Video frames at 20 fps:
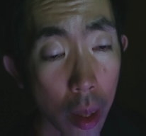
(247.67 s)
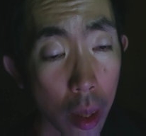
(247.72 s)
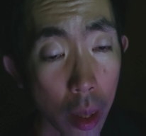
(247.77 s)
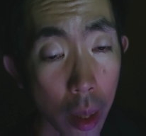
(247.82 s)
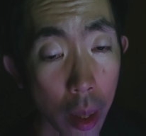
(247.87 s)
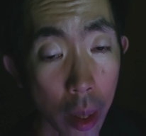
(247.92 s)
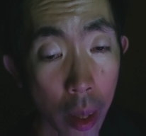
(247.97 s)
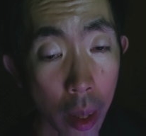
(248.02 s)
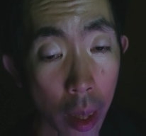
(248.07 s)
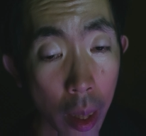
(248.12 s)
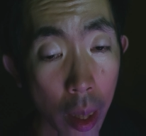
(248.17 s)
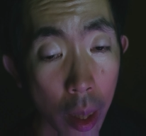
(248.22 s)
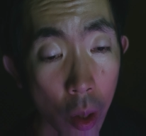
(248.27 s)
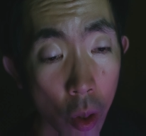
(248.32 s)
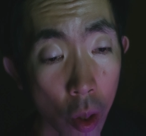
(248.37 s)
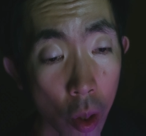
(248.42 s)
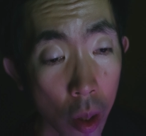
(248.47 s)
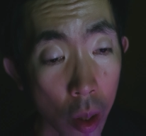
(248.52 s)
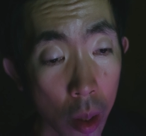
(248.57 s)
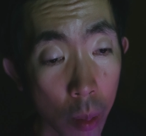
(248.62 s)
いや、
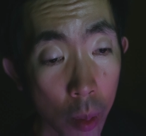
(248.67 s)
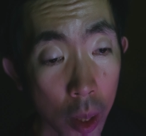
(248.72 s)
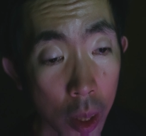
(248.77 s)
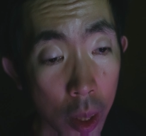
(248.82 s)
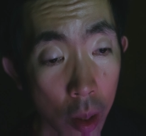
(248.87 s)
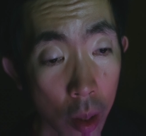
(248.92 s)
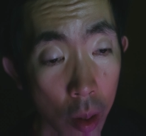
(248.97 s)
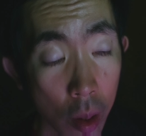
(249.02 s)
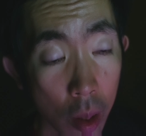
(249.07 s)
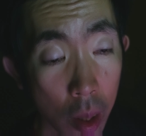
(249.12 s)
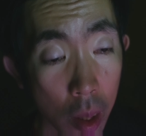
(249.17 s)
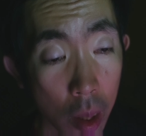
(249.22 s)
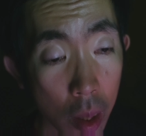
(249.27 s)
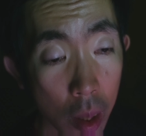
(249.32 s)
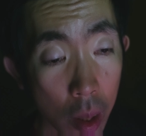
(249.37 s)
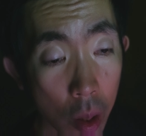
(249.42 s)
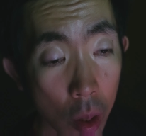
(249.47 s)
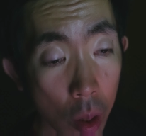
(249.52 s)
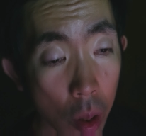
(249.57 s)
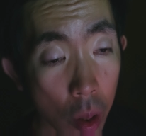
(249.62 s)
驚きましたよ。
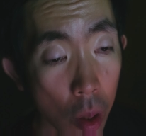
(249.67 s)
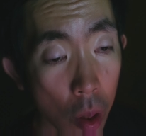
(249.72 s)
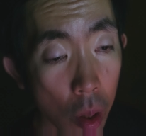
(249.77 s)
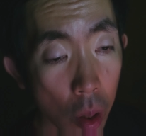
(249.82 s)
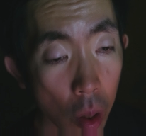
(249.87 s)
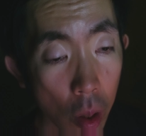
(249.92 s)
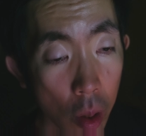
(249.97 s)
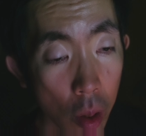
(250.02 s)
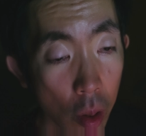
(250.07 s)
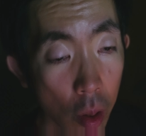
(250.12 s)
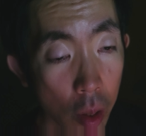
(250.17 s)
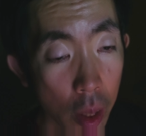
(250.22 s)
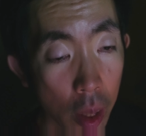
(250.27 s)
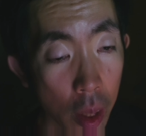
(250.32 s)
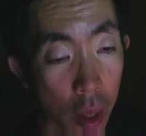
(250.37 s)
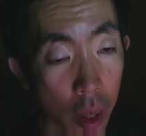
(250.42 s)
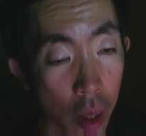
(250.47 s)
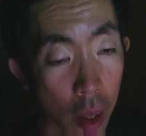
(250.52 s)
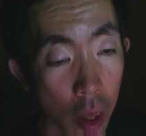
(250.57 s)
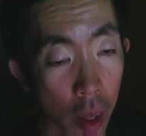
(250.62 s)
本当
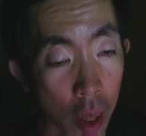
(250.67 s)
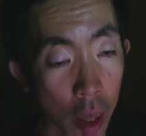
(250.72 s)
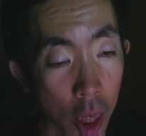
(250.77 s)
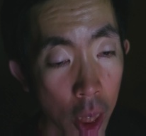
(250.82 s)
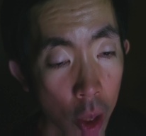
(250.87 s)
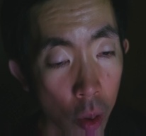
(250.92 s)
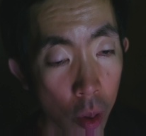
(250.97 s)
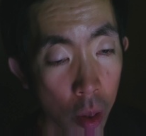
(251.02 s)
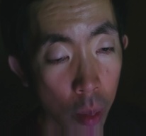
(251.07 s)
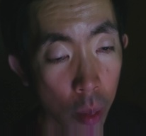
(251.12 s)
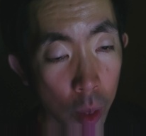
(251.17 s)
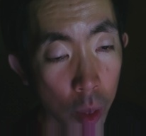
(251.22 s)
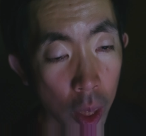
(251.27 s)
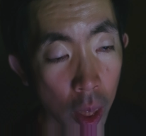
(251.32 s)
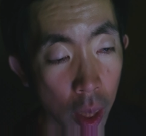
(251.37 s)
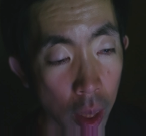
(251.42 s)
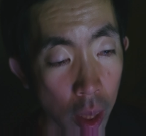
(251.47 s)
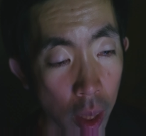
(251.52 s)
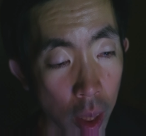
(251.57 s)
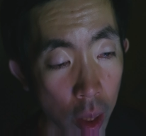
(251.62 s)
に言った通りの店な
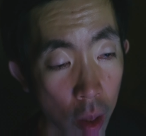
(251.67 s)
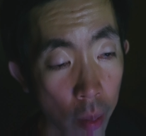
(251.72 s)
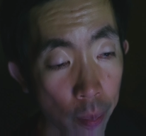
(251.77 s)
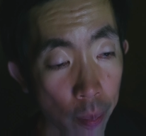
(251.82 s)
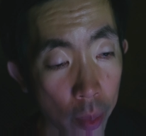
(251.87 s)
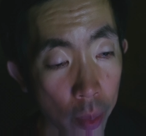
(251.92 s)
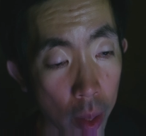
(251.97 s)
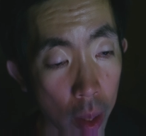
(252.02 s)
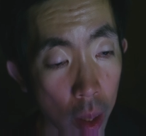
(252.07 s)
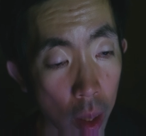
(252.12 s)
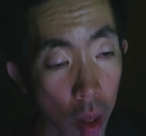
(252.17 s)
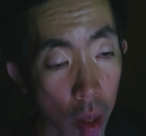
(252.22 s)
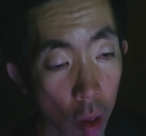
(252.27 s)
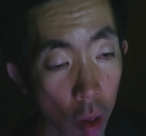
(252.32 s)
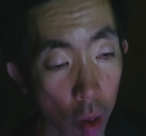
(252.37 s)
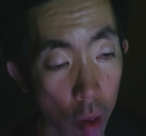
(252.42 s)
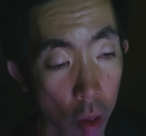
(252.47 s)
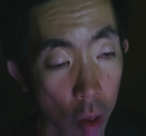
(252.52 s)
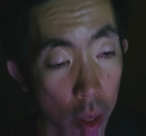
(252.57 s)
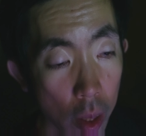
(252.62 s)
んですよ。本
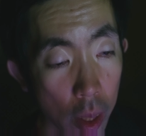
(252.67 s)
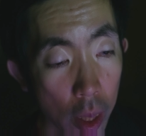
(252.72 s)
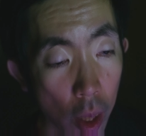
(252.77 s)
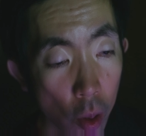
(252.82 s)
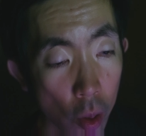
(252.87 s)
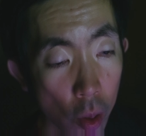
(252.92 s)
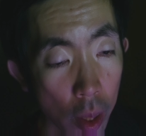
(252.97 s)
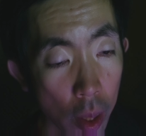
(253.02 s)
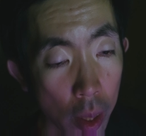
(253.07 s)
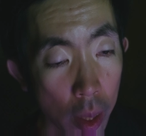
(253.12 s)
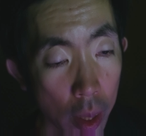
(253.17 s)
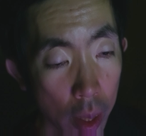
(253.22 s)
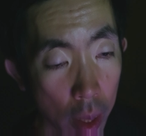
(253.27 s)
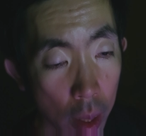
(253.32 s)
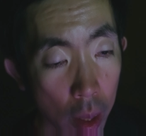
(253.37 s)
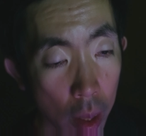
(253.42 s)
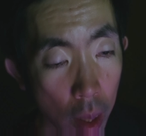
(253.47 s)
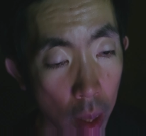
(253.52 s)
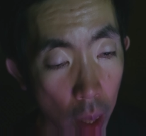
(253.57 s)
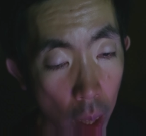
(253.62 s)
当に行ったことないんですか
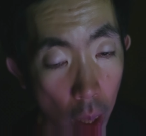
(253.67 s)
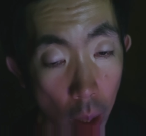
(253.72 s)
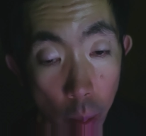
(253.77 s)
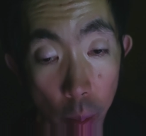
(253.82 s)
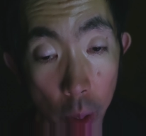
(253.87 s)
見